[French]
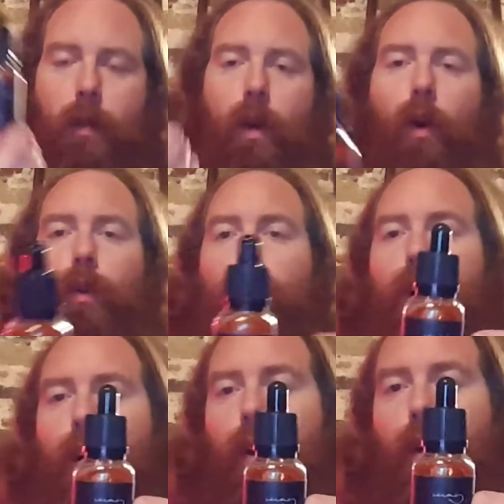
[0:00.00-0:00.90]
On
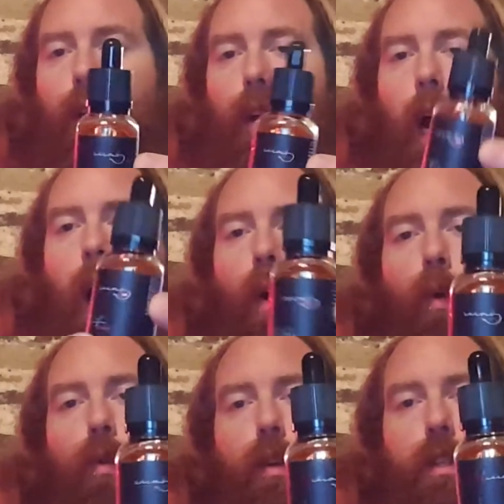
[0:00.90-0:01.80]
a euh, en
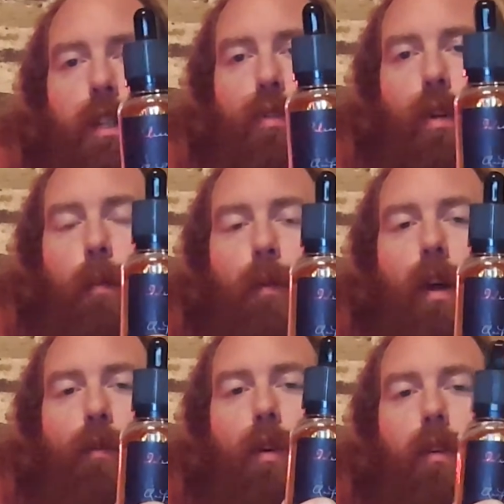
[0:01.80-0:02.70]
haut, là, c'est dur un peu à
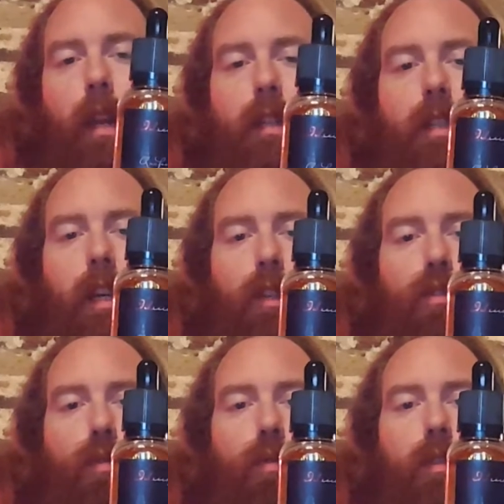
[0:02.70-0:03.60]
voir, la
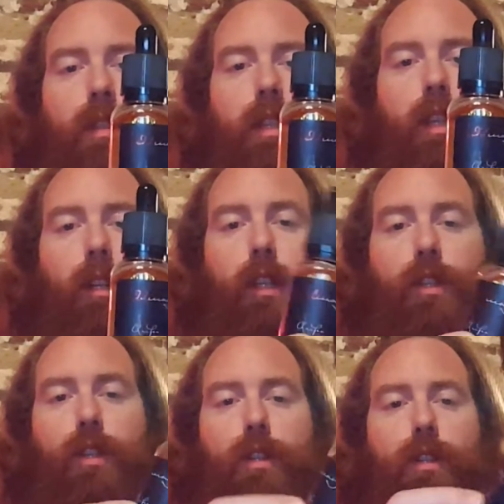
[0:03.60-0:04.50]
signature Sea
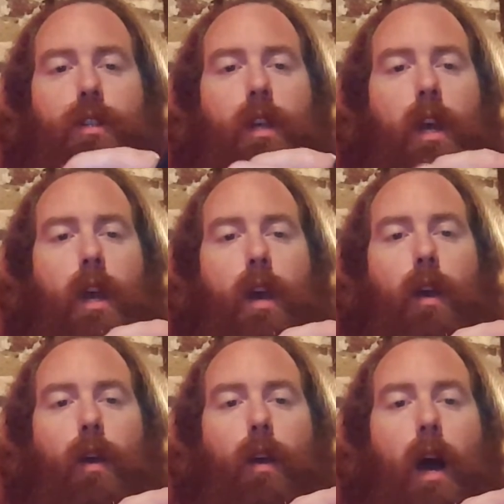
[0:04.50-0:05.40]
Delicious.
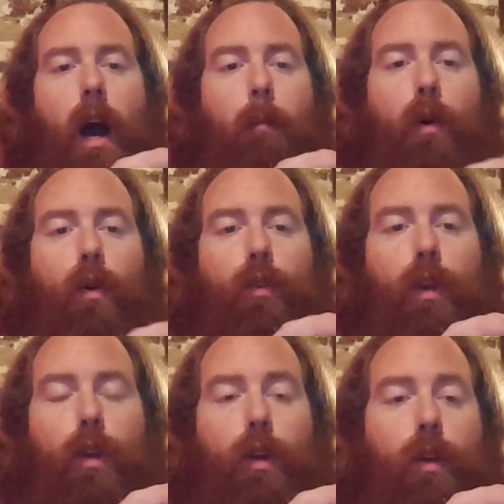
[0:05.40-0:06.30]
Euh, en bas, on a
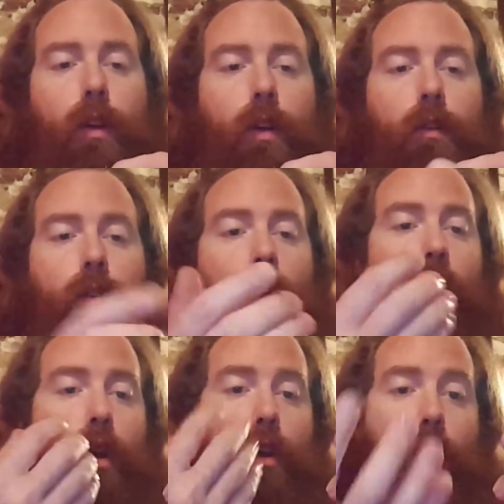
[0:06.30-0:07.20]
le,
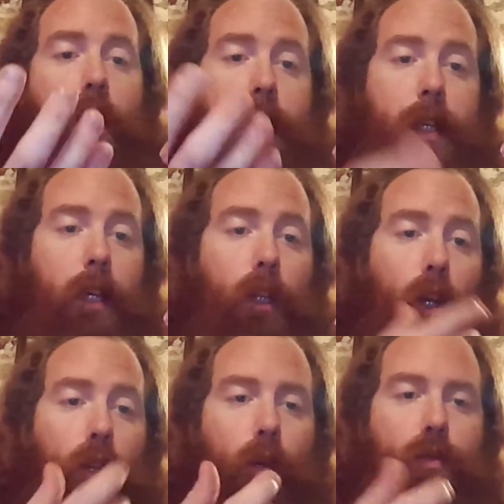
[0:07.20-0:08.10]
liquide, le
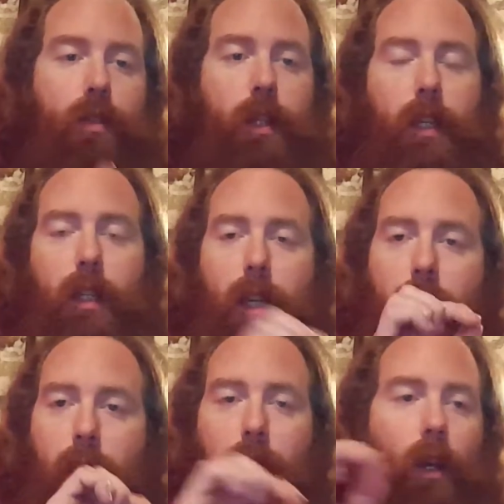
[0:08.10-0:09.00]
nom du liquide
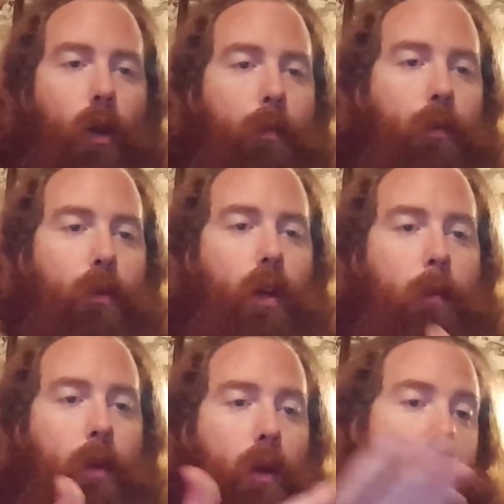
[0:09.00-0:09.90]
écrit un peu
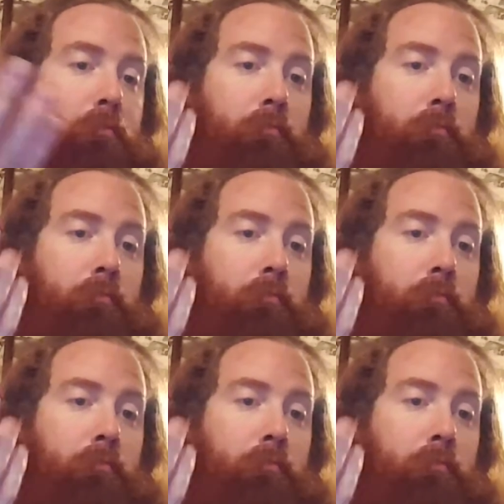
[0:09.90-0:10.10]
comme euh,